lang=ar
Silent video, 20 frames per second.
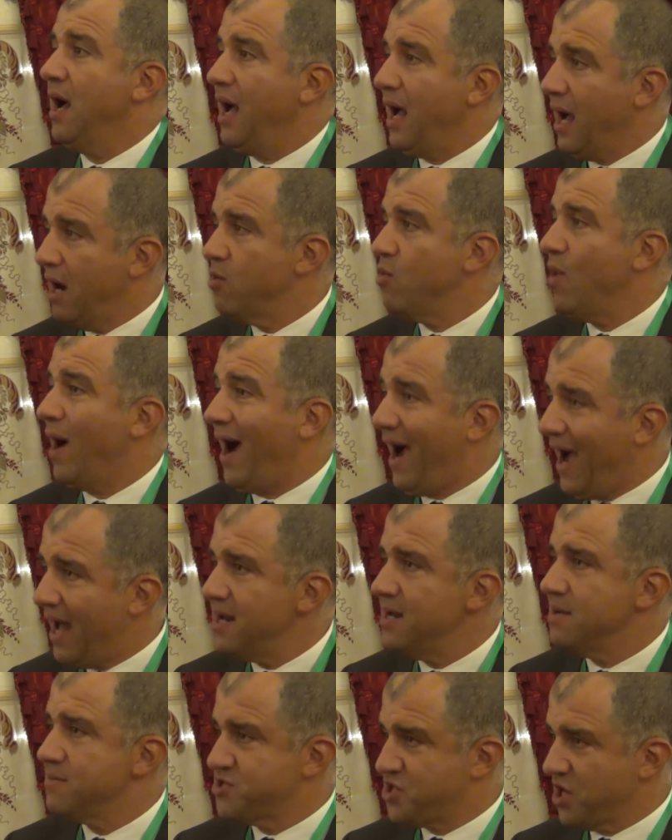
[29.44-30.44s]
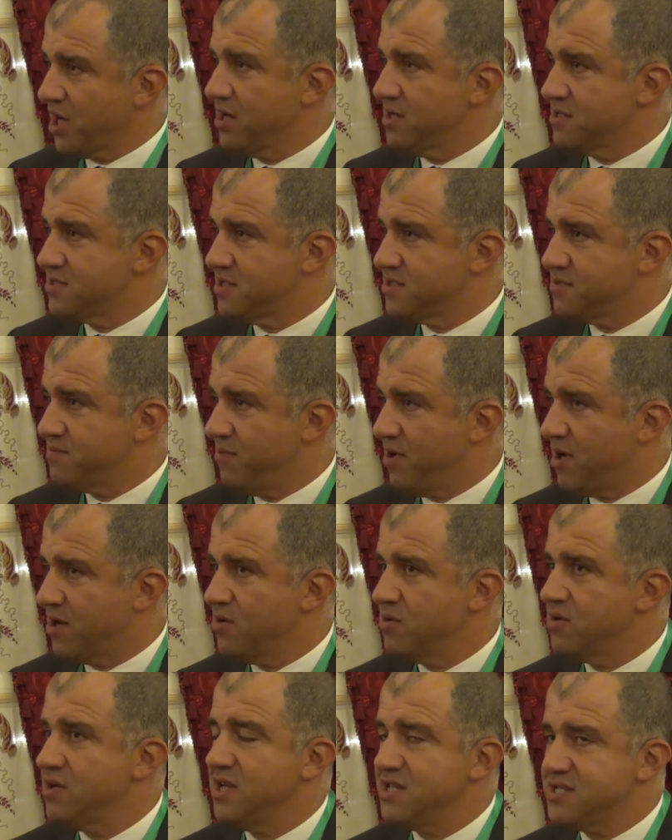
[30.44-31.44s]
او حل مشاكل الاستثمار
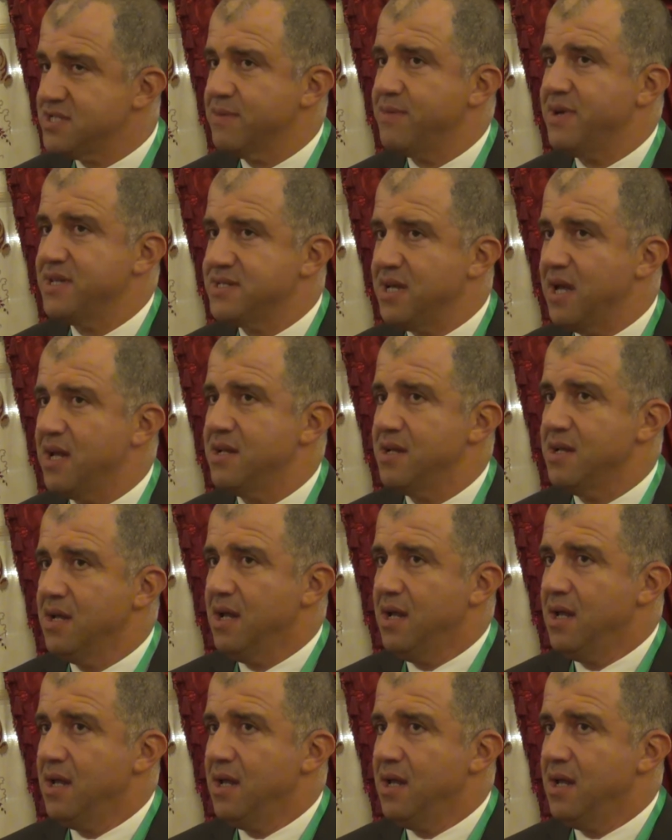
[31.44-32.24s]
لسه ما زال